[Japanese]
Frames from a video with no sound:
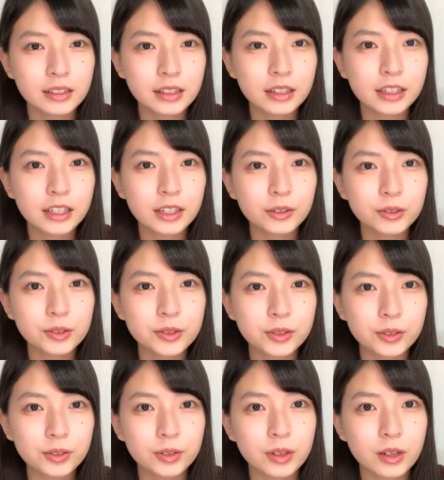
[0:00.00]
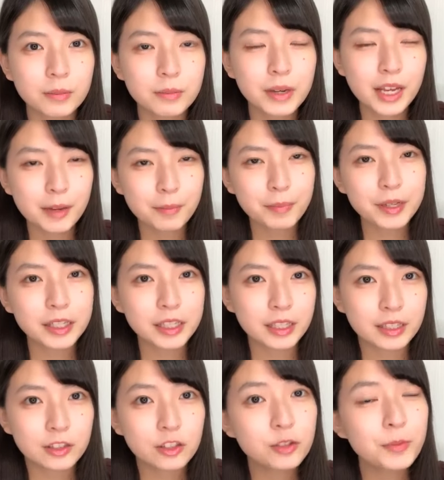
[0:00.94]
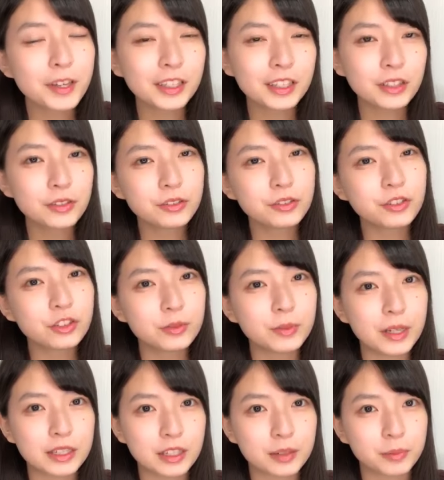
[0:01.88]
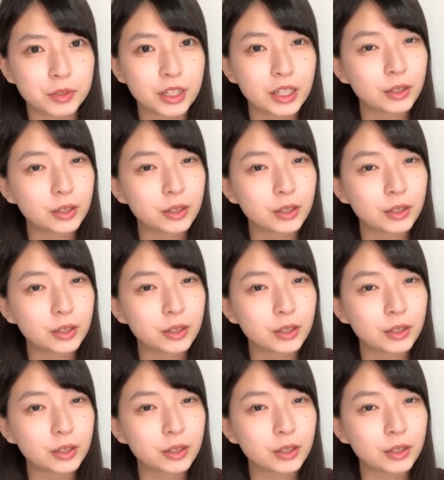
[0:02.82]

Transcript: だからこそまあやっぱり有名な YouTuber さんも